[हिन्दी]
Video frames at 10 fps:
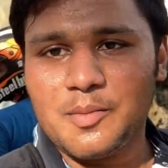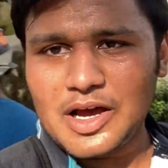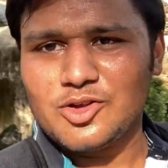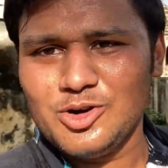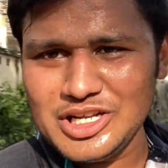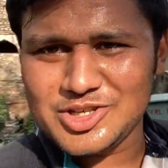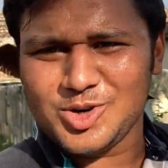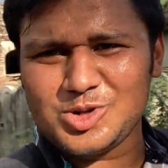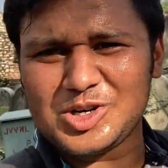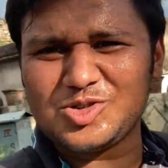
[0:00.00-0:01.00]
भाई तो नीचे
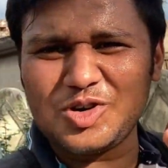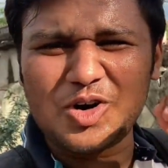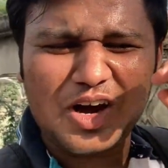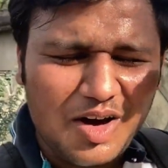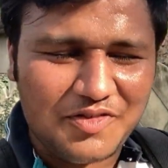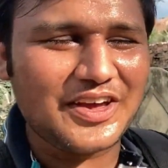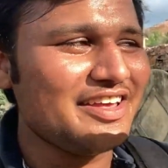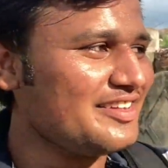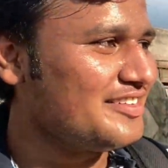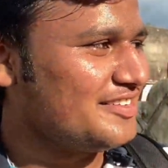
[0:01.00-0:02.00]
उतर चुके हो काफ़ी
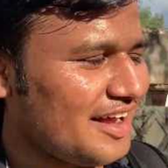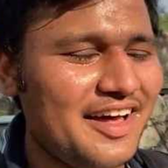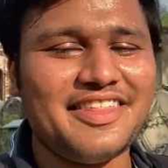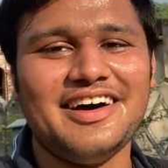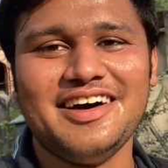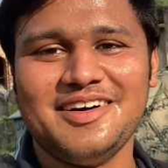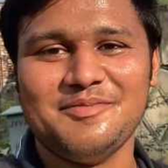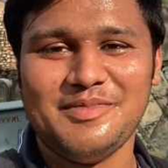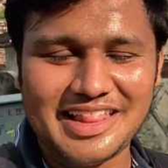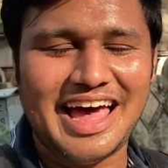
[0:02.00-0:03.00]
ज़्यादा
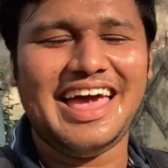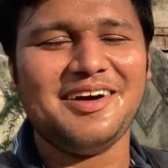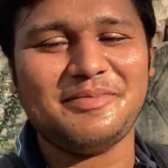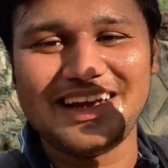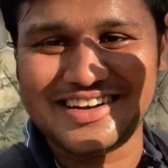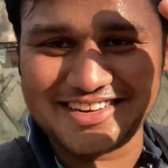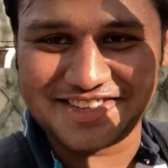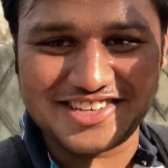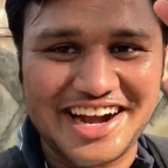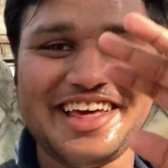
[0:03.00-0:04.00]
मज़ा आया बट
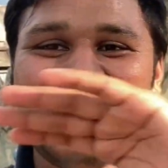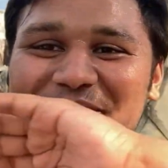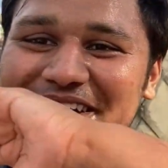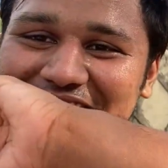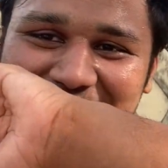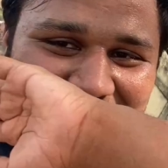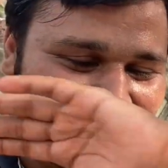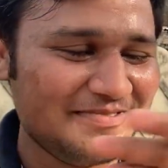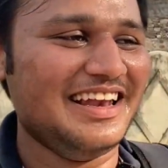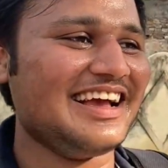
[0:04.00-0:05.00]
चढ़ने
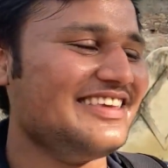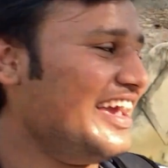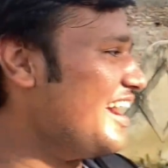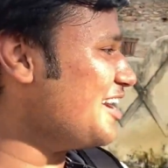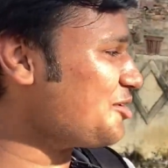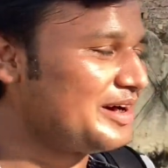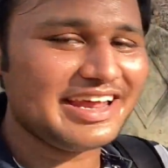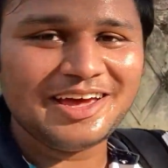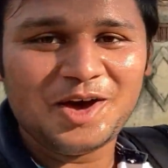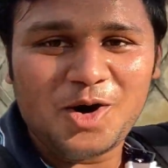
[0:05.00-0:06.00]
में लग जाएंगे
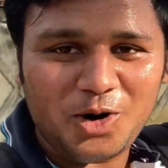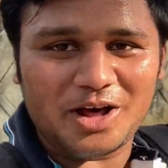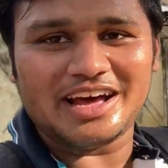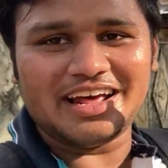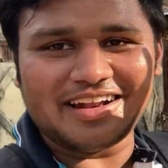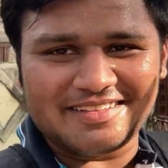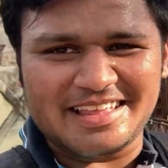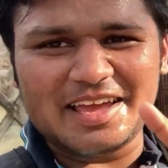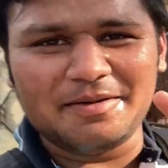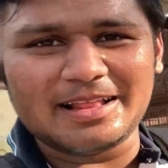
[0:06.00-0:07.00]
तुम्हारे और अगर
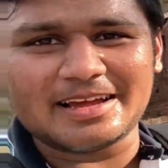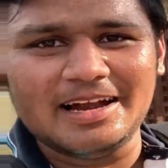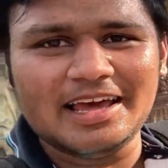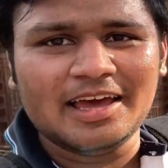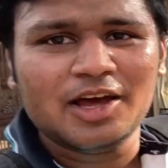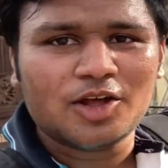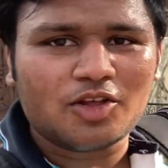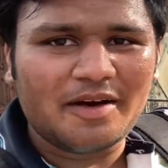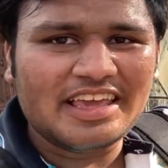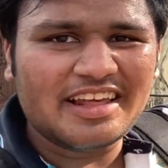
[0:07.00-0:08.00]
रास्ते की बात कर ले तो
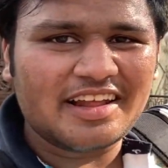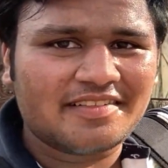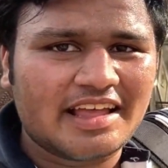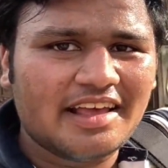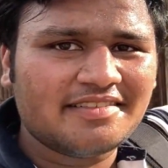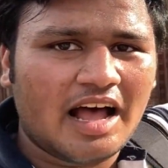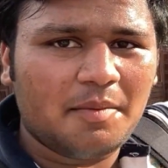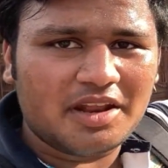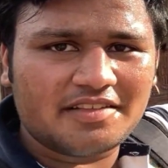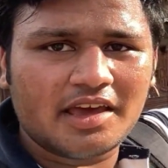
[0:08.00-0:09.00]
भाई ये रास्ता है
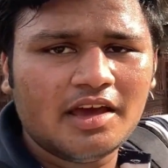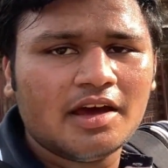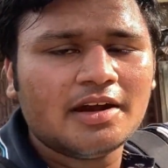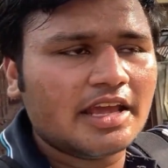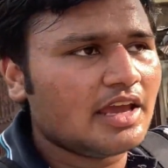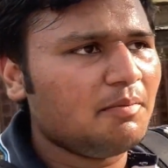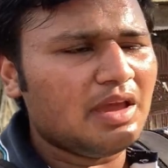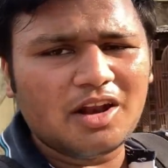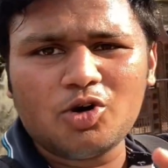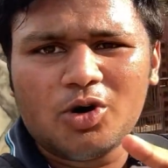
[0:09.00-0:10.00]
सामने से ठीक है
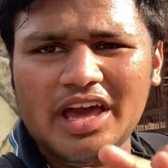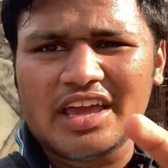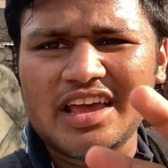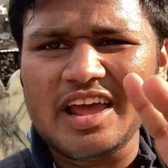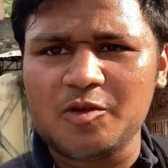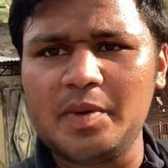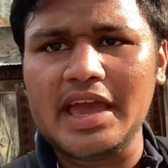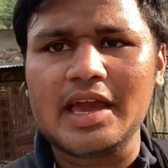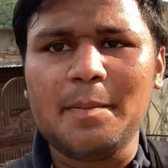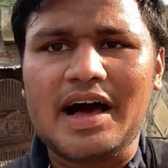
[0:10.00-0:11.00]
मेन रोड आएगी
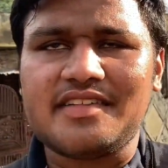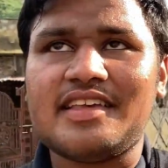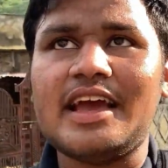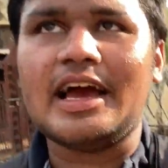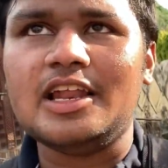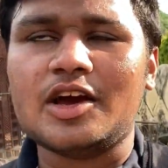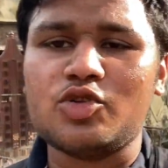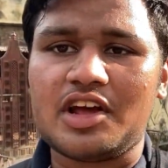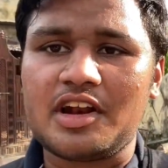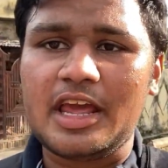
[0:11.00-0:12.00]
एसबीआई के पास से एक गली
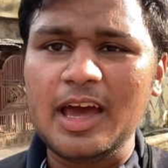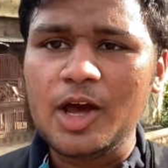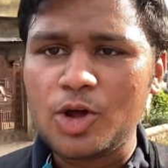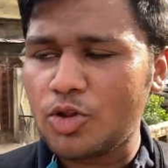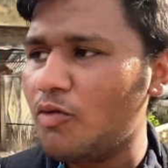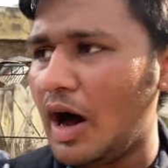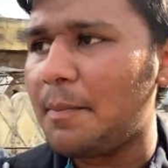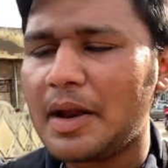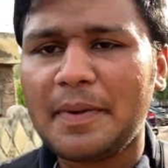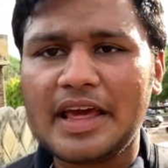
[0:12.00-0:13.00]
गुजर रही है तो वहाँ
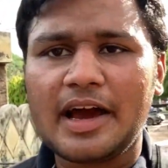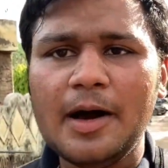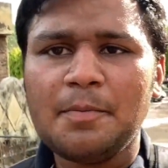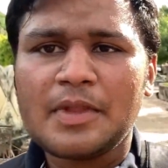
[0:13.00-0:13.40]
पर पड़ेगा